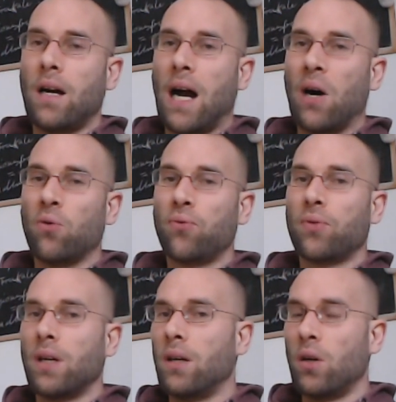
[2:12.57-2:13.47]

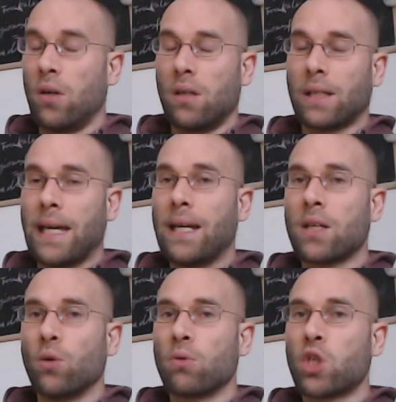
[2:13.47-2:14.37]
auf äh,
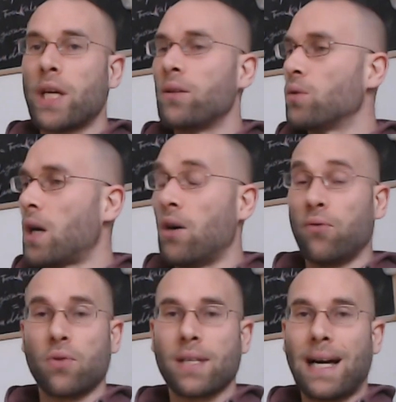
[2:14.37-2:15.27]
geänderte Umstände oder
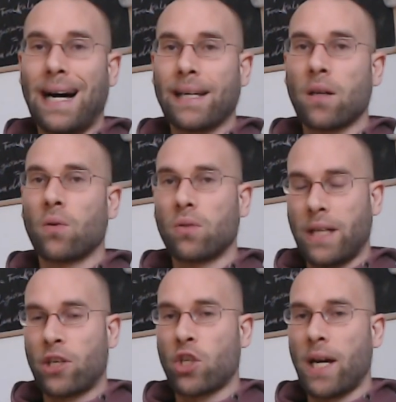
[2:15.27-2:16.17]
auf unsere Handlung und
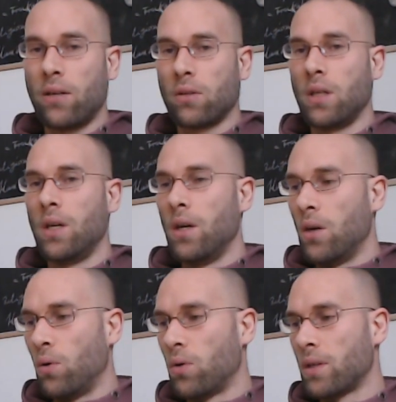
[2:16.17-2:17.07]
Entscheidung
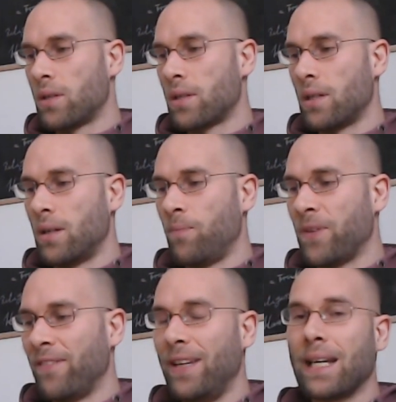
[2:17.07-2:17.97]
und ähm,
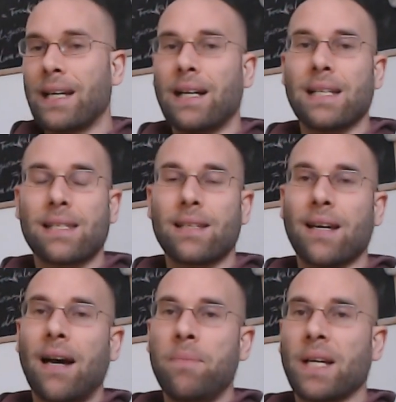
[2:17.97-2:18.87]
weniger als die
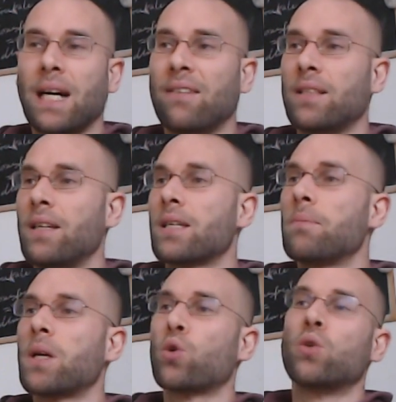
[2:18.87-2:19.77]
treibende Kraft. Es
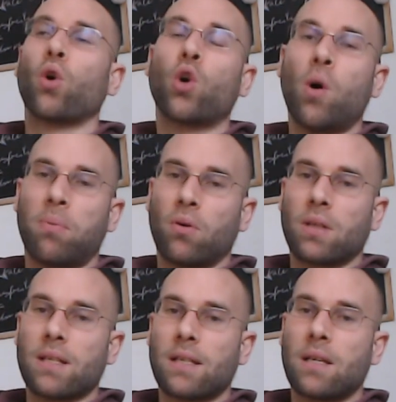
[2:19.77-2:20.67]
gibt natürlich eine Rückkopplung.
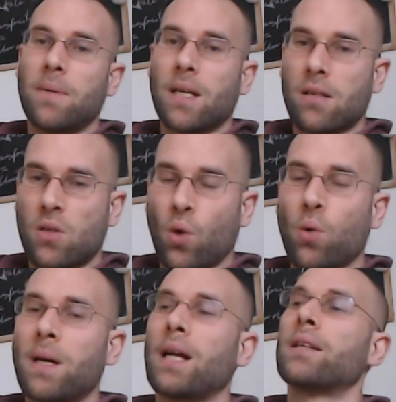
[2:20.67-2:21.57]
Das heißt, je mehr Testosteron
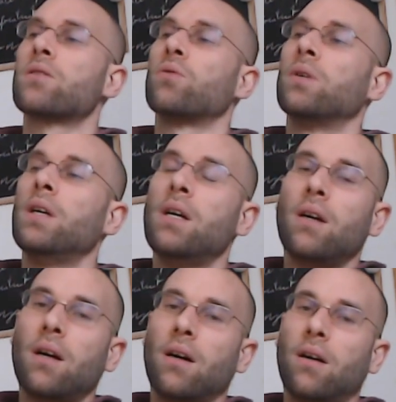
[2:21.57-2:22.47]
man hat, desto
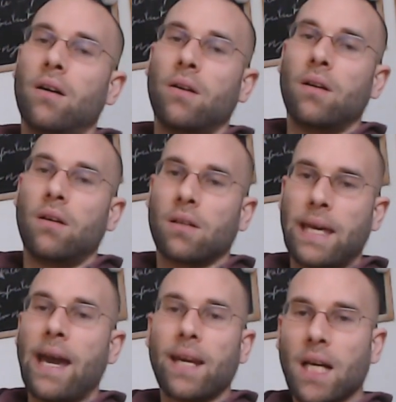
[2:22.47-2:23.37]
äh,
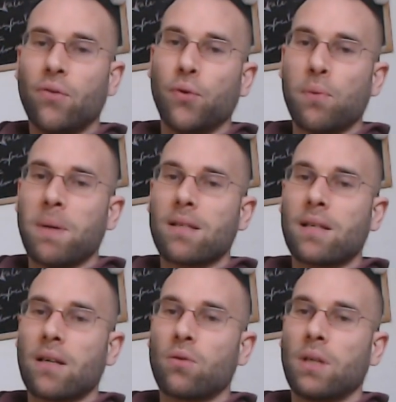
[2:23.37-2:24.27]
kerniger fühlt man sich
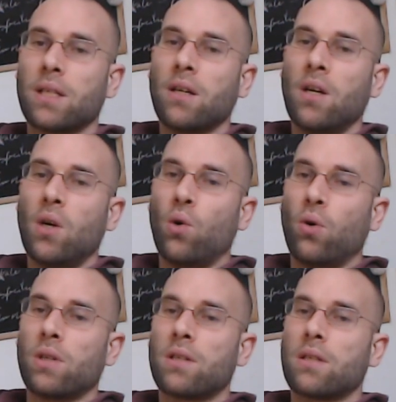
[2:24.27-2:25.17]
natürlich
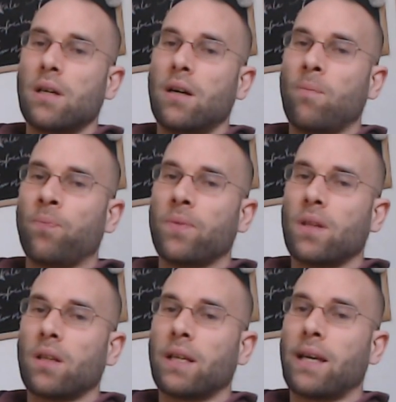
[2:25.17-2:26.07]
und ähm,
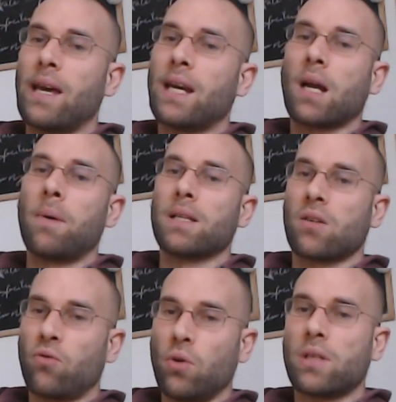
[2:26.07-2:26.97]
je kerniger man
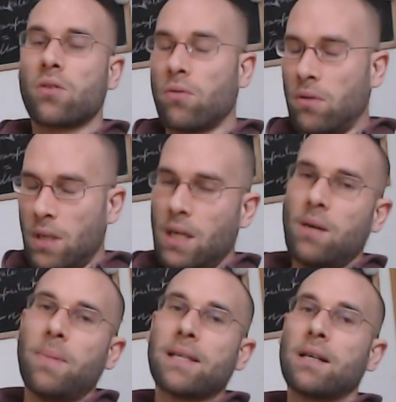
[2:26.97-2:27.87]
sich fühlt, desto
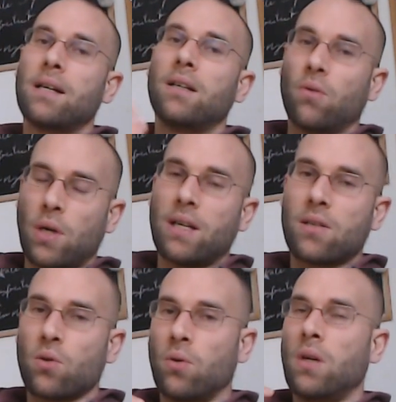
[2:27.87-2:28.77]
besser oder
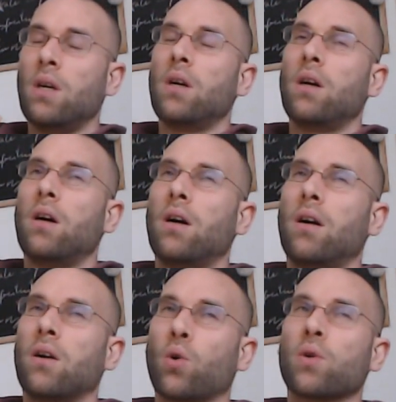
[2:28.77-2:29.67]
desto
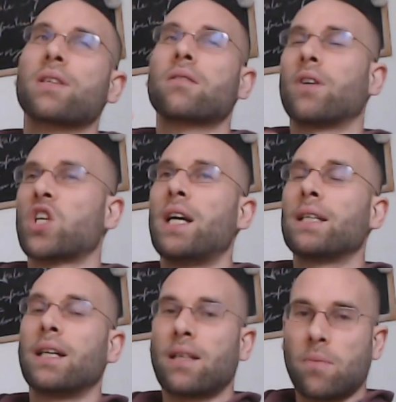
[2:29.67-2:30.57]
äh, größer ist die
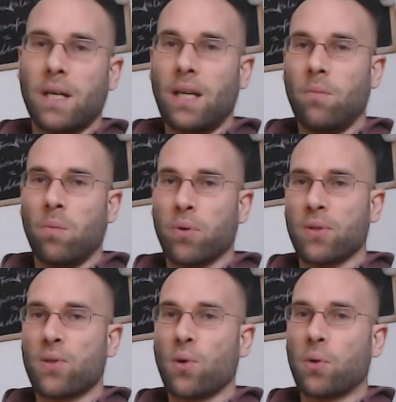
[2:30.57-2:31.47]
Wahrscheinlichkeit, dass man eben in
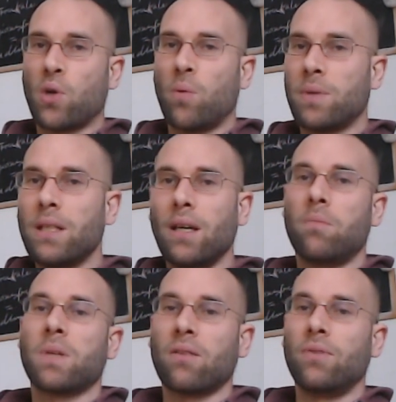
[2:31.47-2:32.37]
Positionen kommt, die
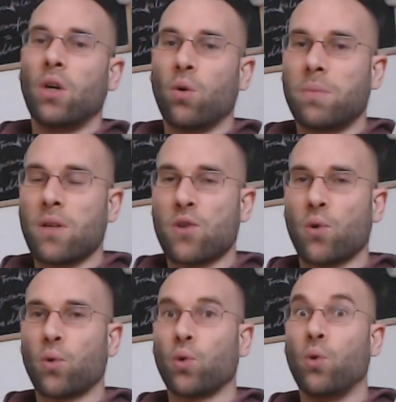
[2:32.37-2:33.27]
eben dann wiederum
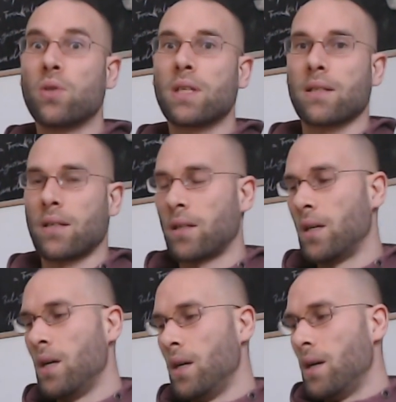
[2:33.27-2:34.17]
Testosteron günstig sind.
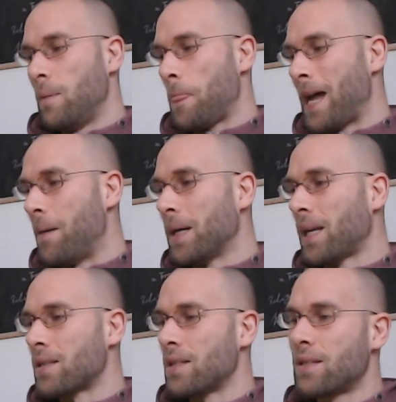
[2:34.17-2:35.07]
Aber
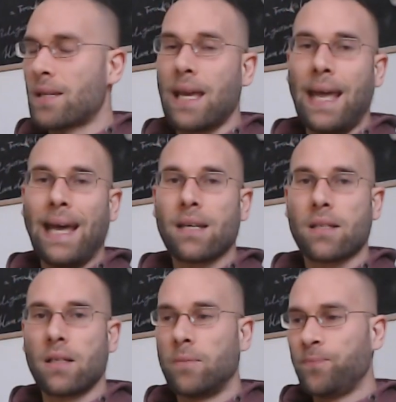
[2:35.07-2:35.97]
das ist der
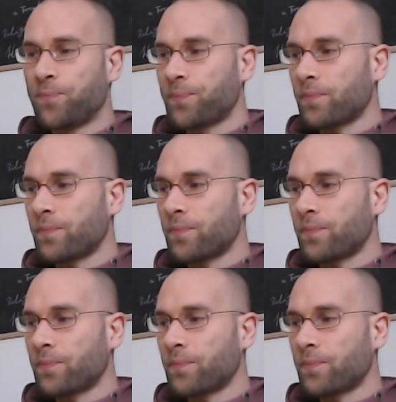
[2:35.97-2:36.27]
erste,